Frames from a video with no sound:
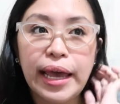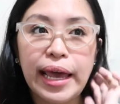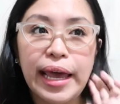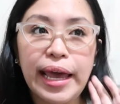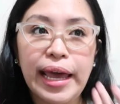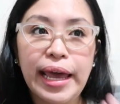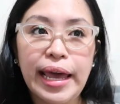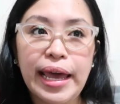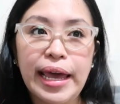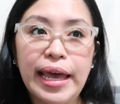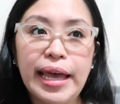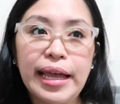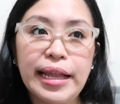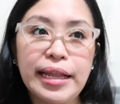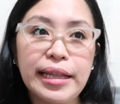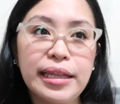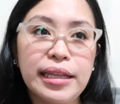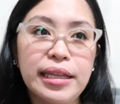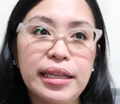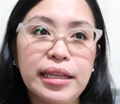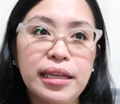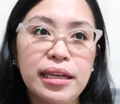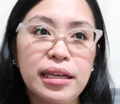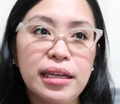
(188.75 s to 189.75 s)

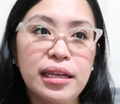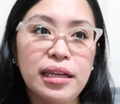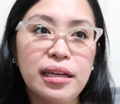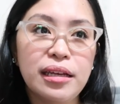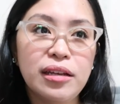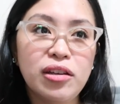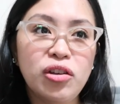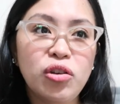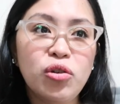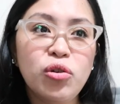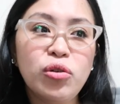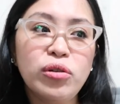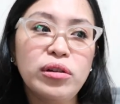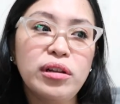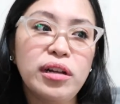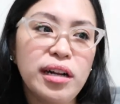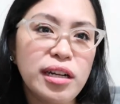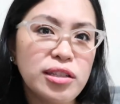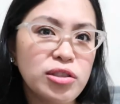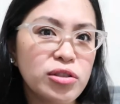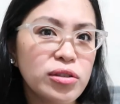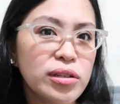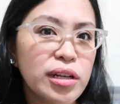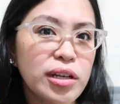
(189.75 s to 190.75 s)
And, yun,
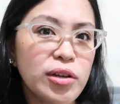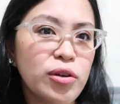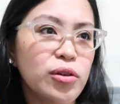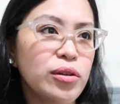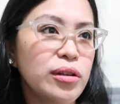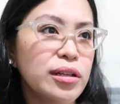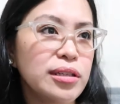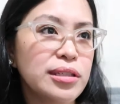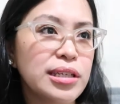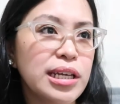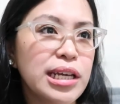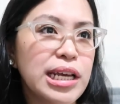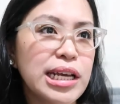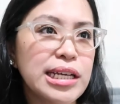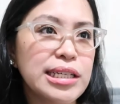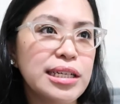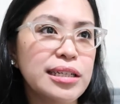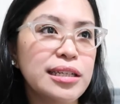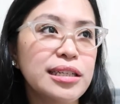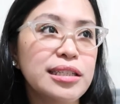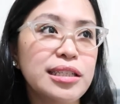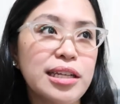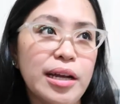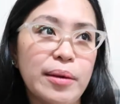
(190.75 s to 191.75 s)
diretso na yun, tapos gigising
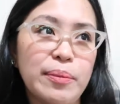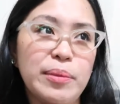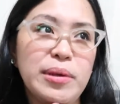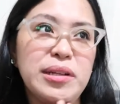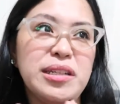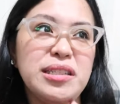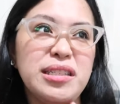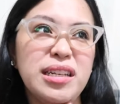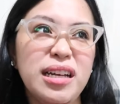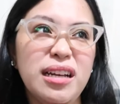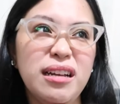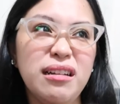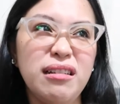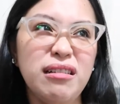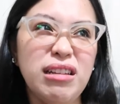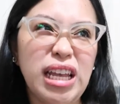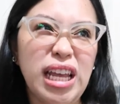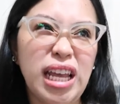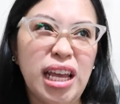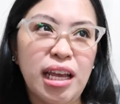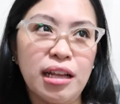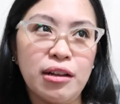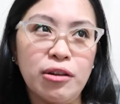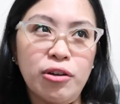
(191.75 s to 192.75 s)
na siya minsan
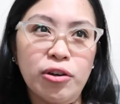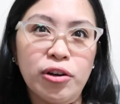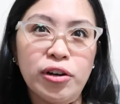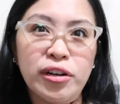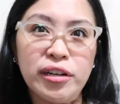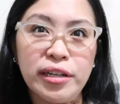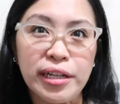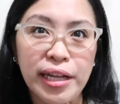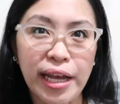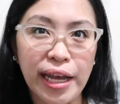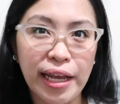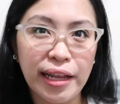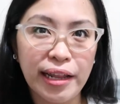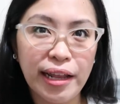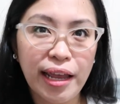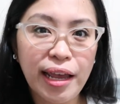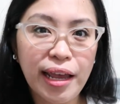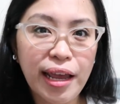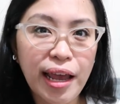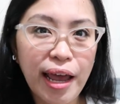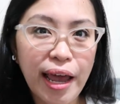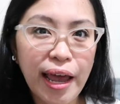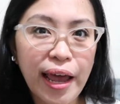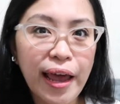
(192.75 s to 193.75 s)
8 or 9
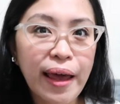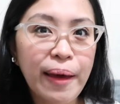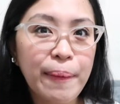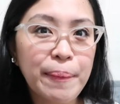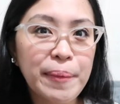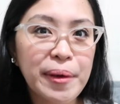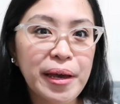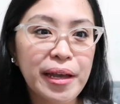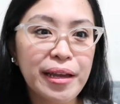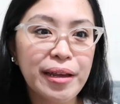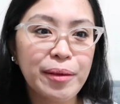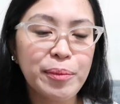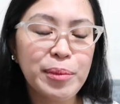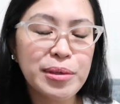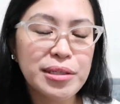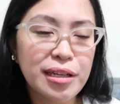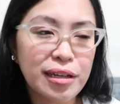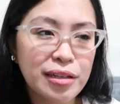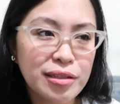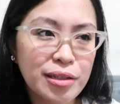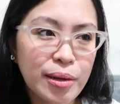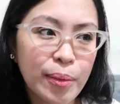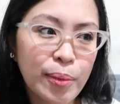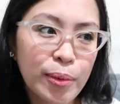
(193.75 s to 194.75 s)
a.m., ganyan.
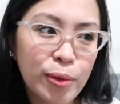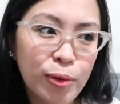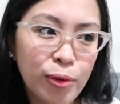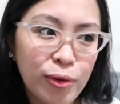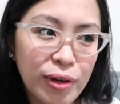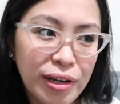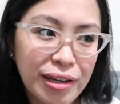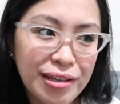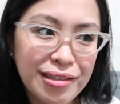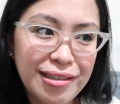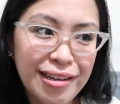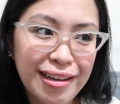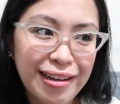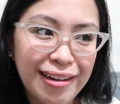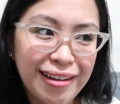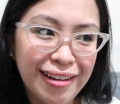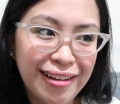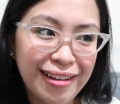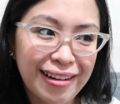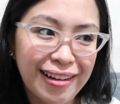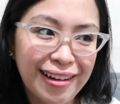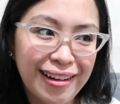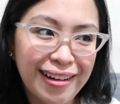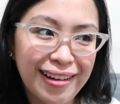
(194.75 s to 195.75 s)
Minsan niya sabi ko, gising ka
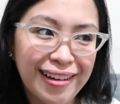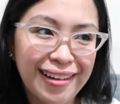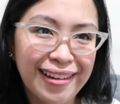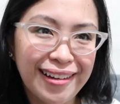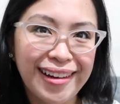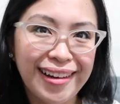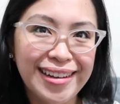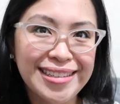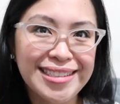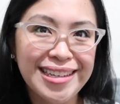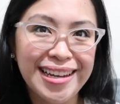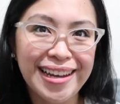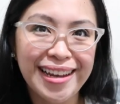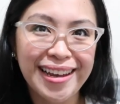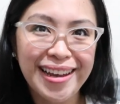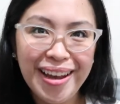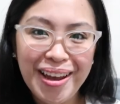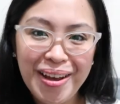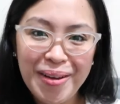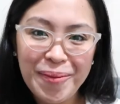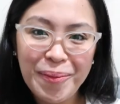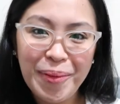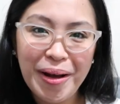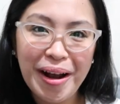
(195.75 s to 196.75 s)
na, kasi
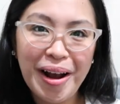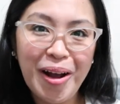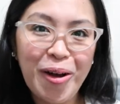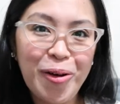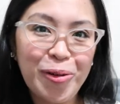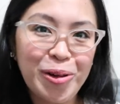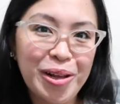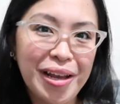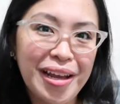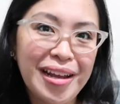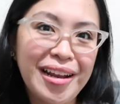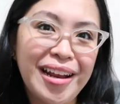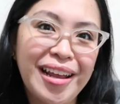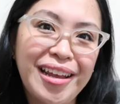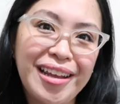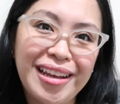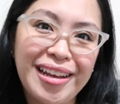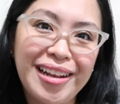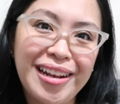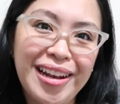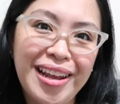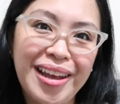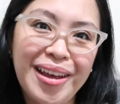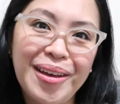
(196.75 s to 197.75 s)
para ako na yun
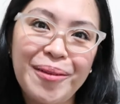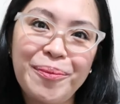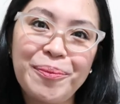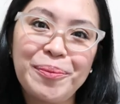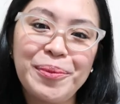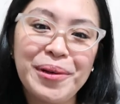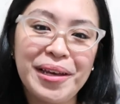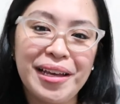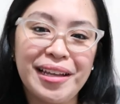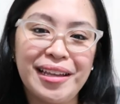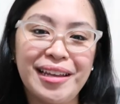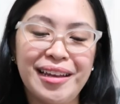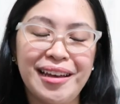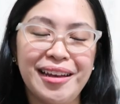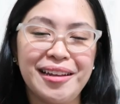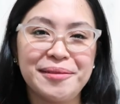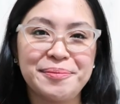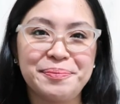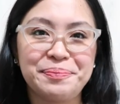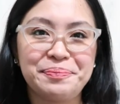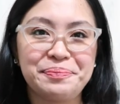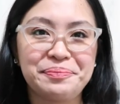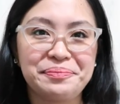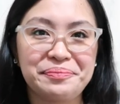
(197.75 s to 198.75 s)
naiinip,
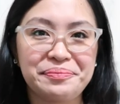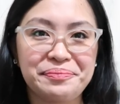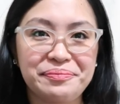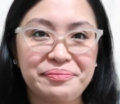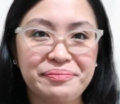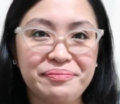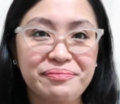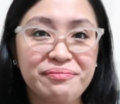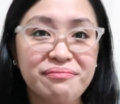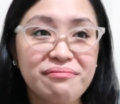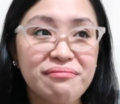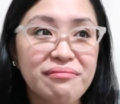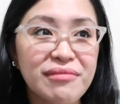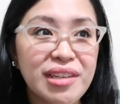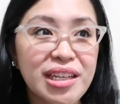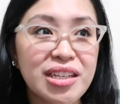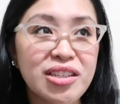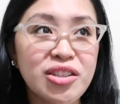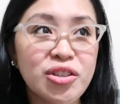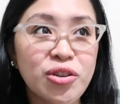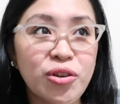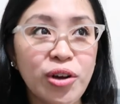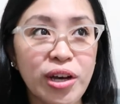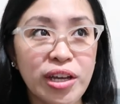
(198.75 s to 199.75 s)
ganyan.
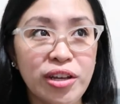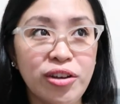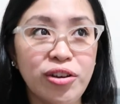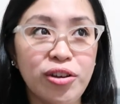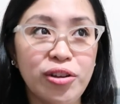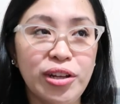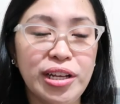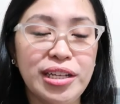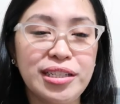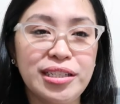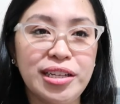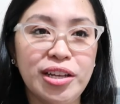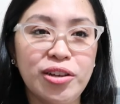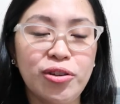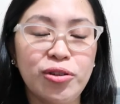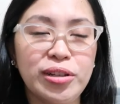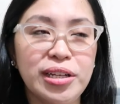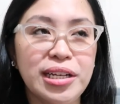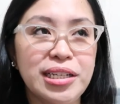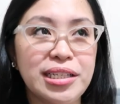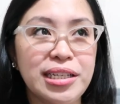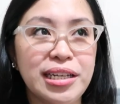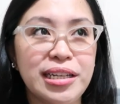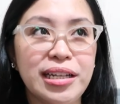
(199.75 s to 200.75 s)
So, ayun, isa yon
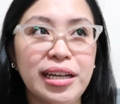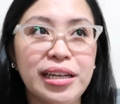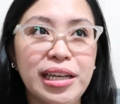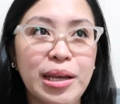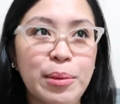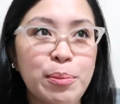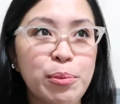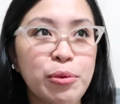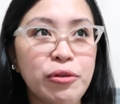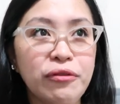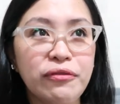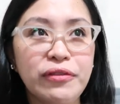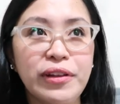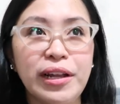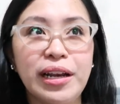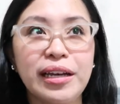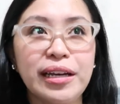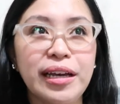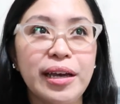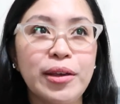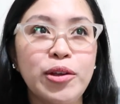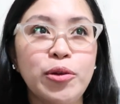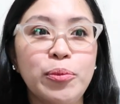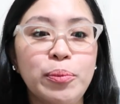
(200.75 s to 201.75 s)
Kasi nag-improve
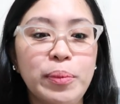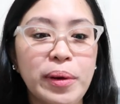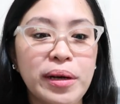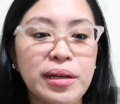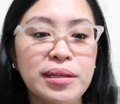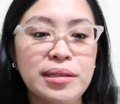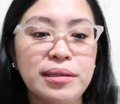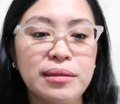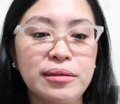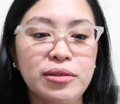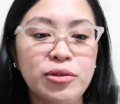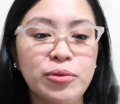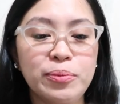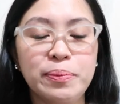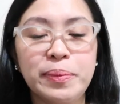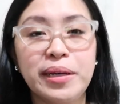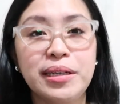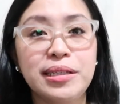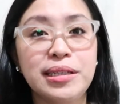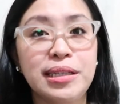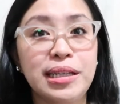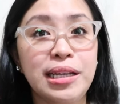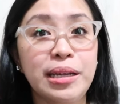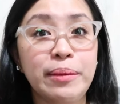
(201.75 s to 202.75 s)
talaga yung, pag, yung
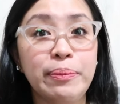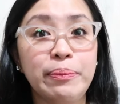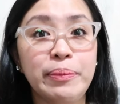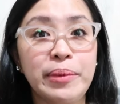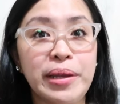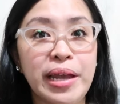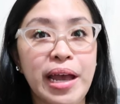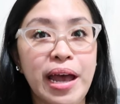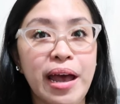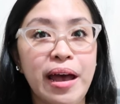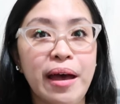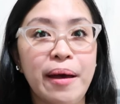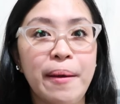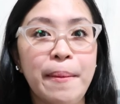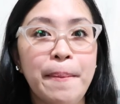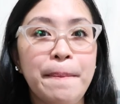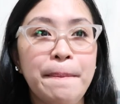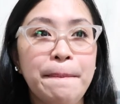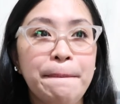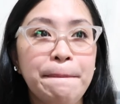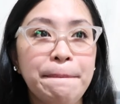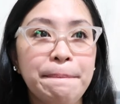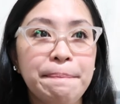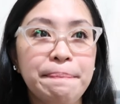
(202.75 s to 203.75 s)
pag-sleep niya
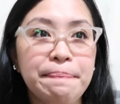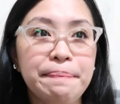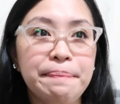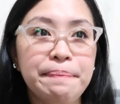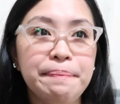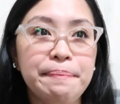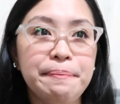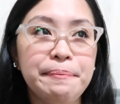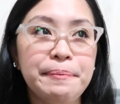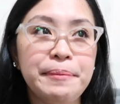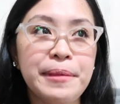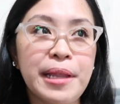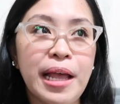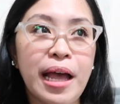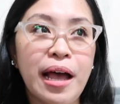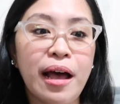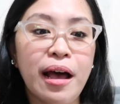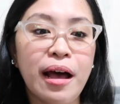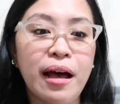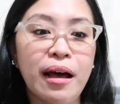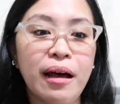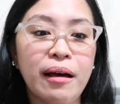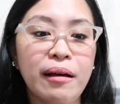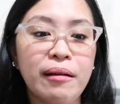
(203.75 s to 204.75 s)
ng
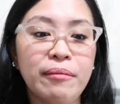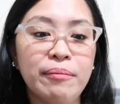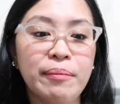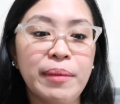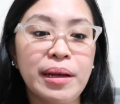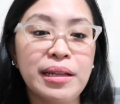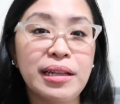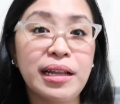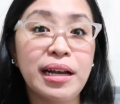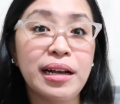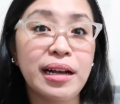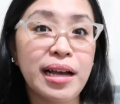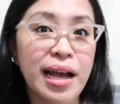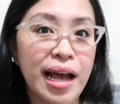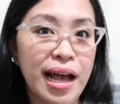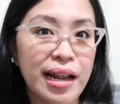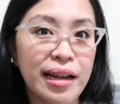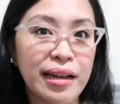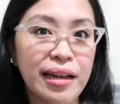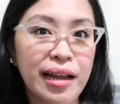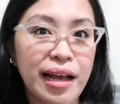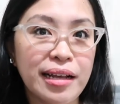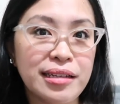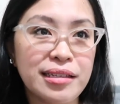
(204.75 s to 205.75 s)

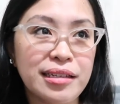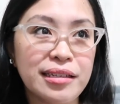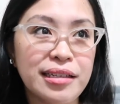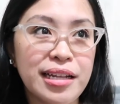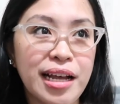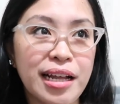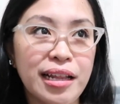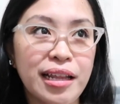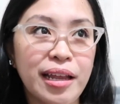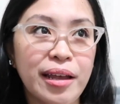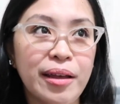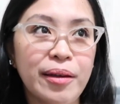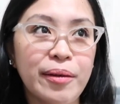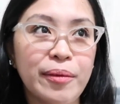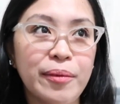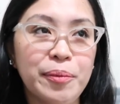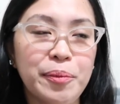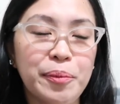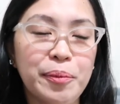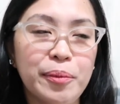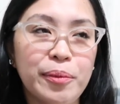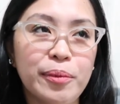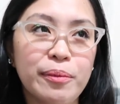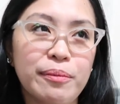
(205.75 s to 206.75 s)
matagal. As in, dati,
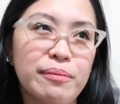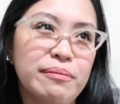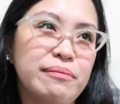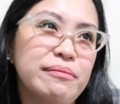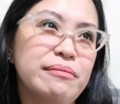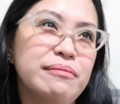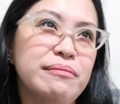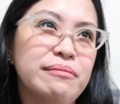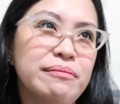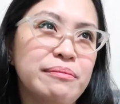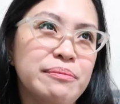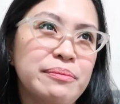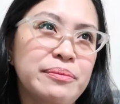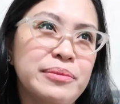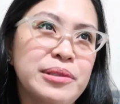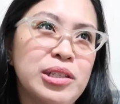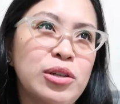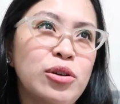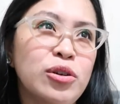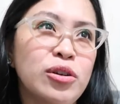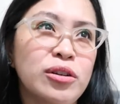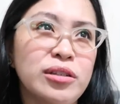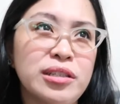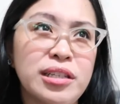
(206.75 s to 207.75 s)

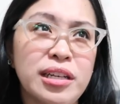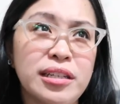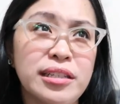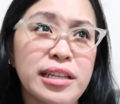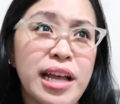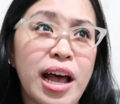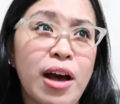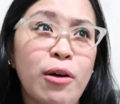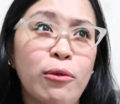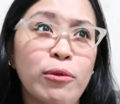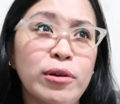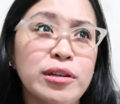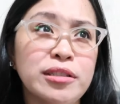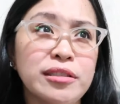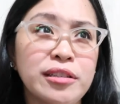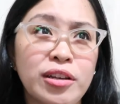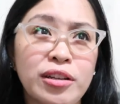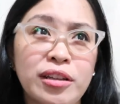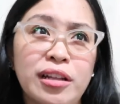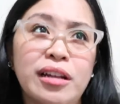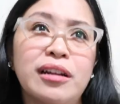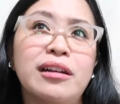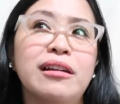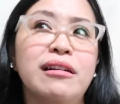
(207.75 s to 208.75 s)
siguro 6 hours na
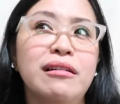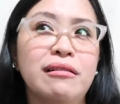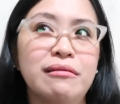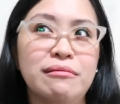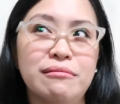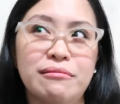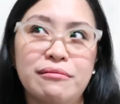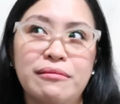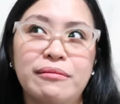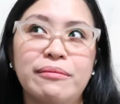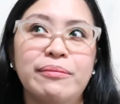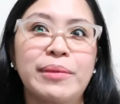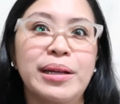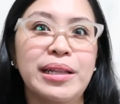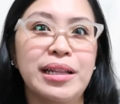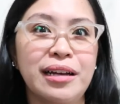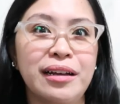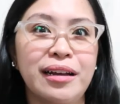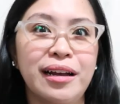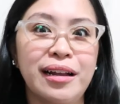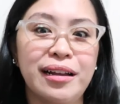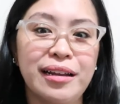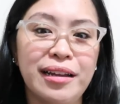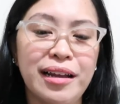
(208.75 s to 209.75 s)
yun, talagang
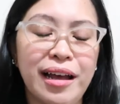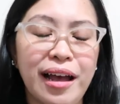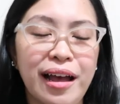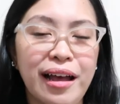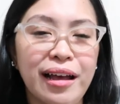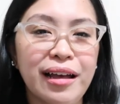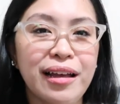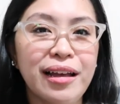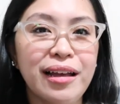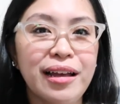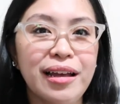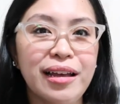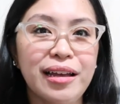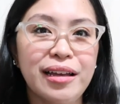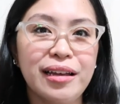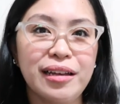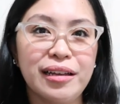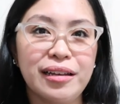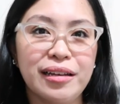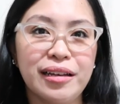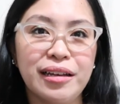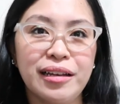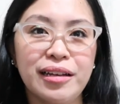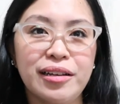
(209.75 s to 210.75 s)
matagal na.
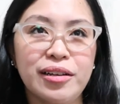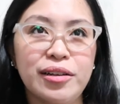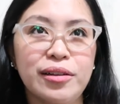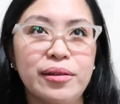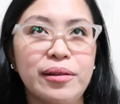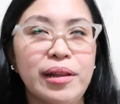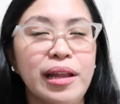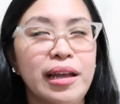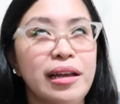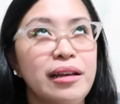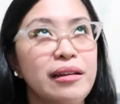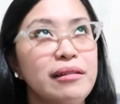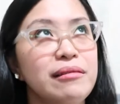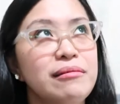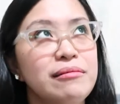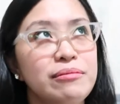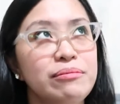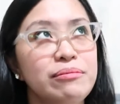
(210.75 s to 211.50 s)
Ganyan, like,